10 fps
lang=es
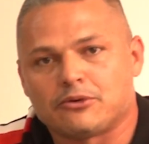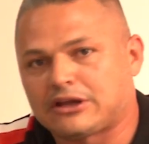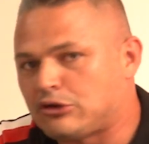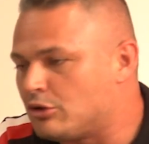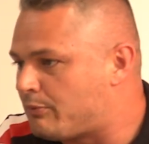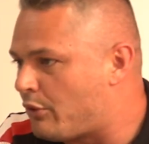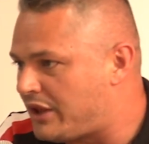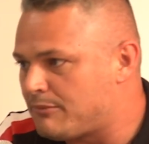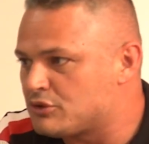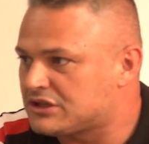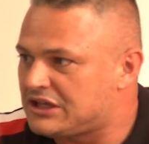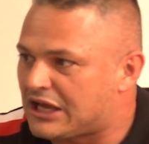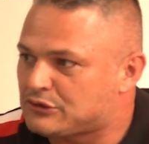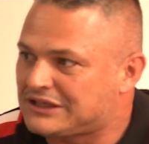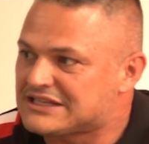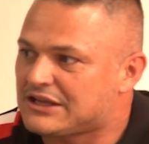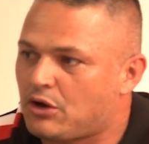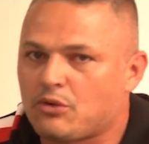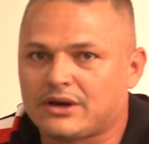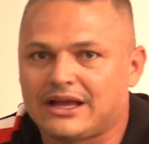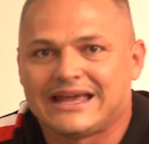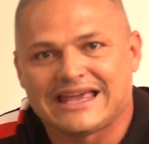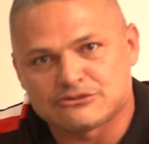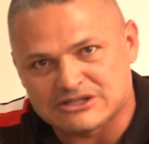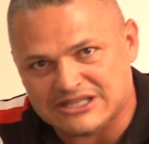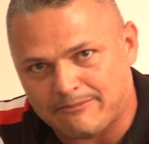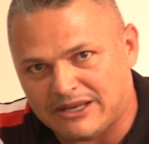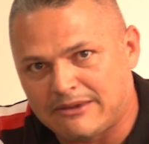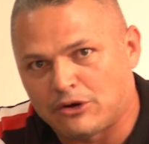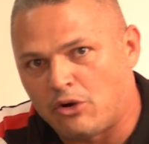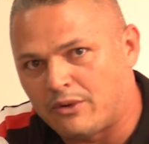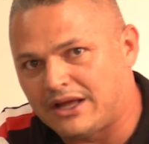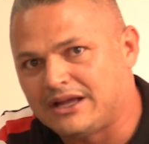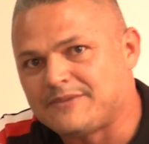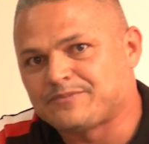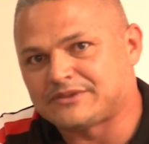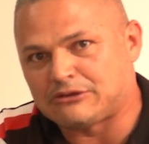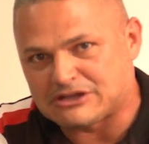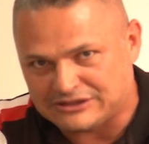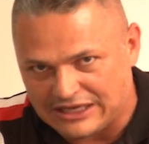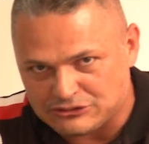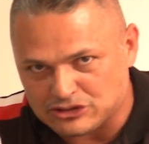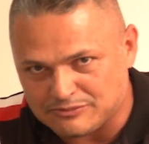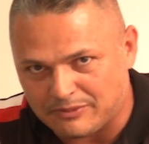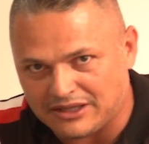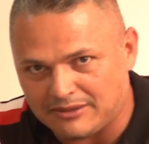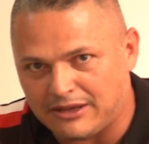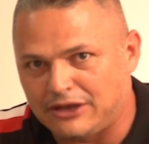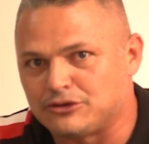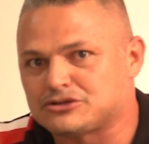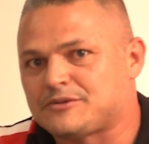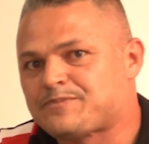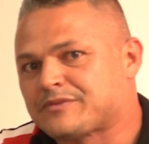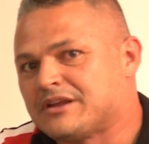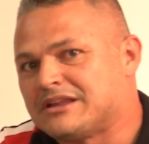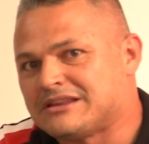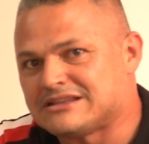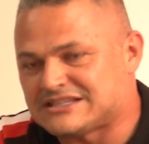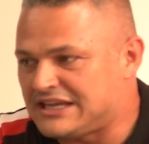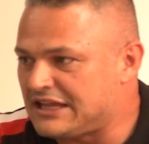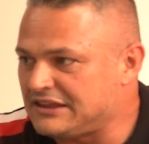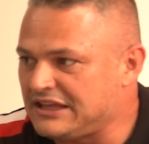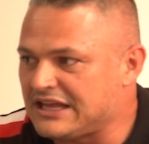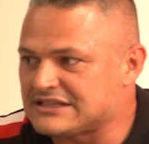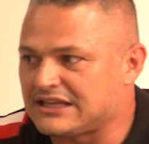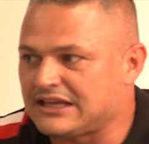porque no podemos quedarnos en esta obra. Es nuestra primera obra de, esos primeros 100 días